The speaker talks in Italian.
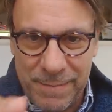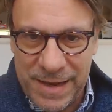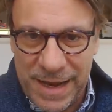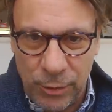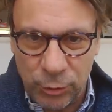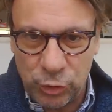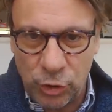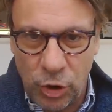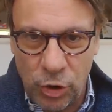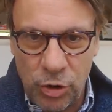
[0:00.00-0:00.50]
gli
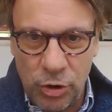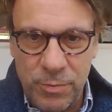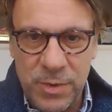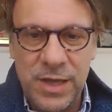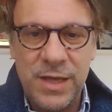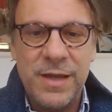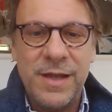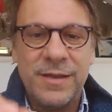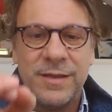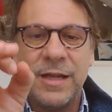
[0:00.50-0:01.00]

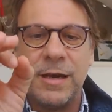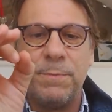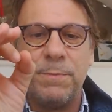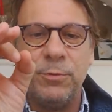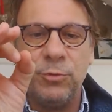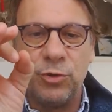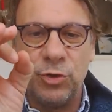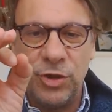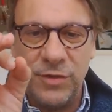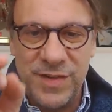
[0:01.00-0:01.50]
autonomi dal
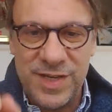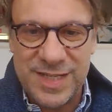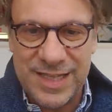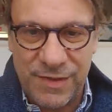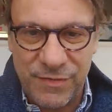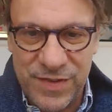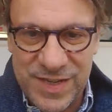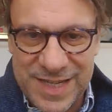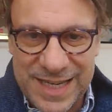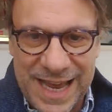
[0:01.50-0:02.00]
punto di
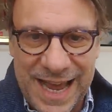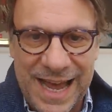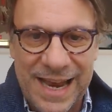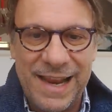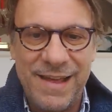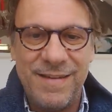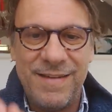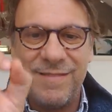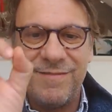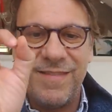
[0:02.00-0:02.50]
vista
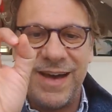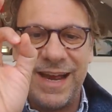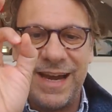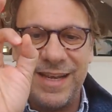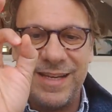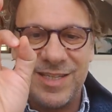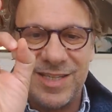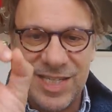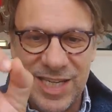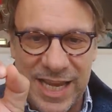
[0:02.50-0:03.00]
fiscale
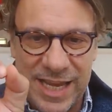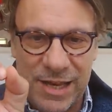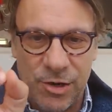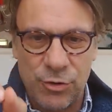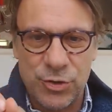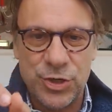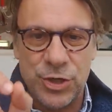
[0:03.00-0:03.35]
vale zero,